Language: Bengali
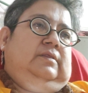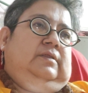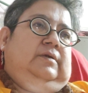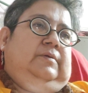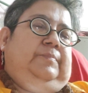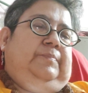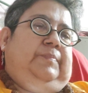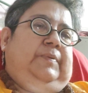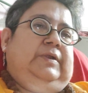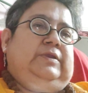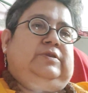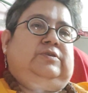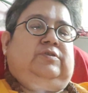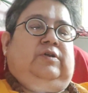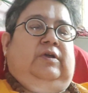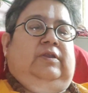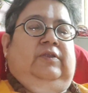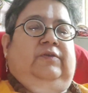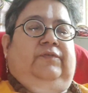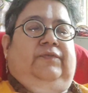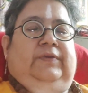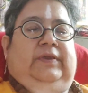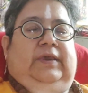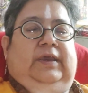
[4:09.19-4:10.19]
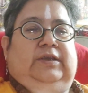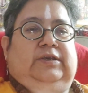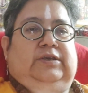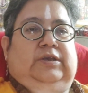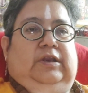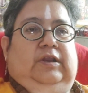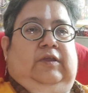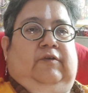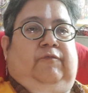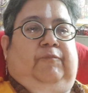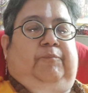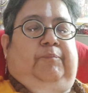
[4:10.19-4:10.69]
দ্য
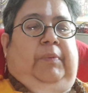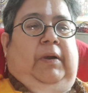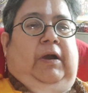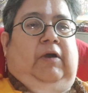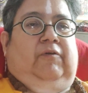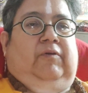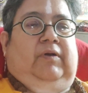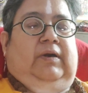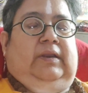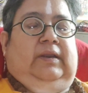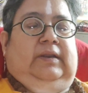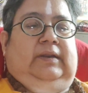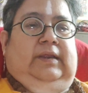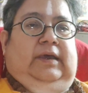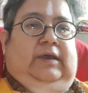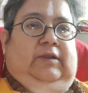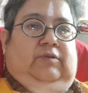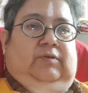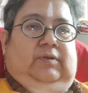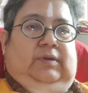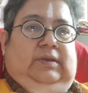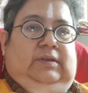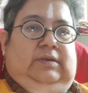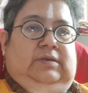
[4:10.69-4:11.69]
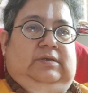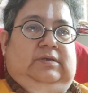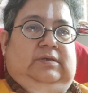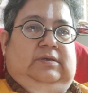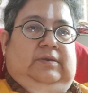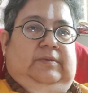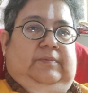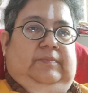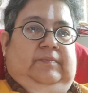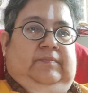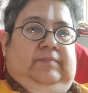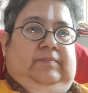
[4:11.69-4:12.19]
পার্সনিফিকেশন অফ পাওয়ার অ্যান্ড অ্যারোগেন্স
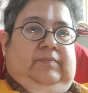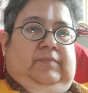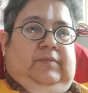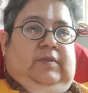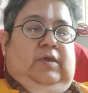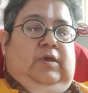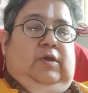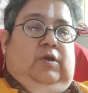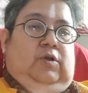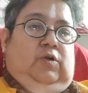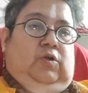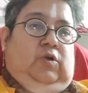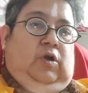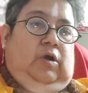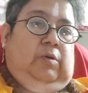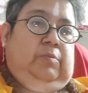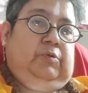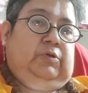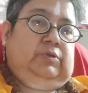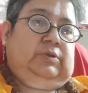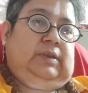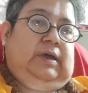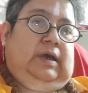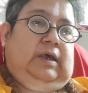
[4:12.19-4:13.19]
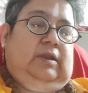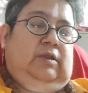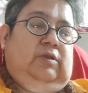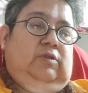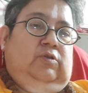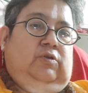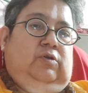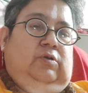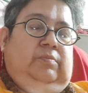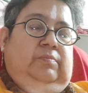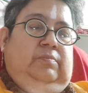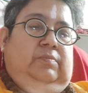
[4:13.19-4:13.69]
ক্ষমতার
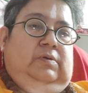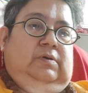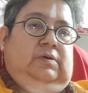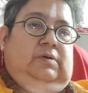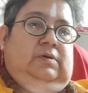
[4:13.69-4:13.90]
লোভ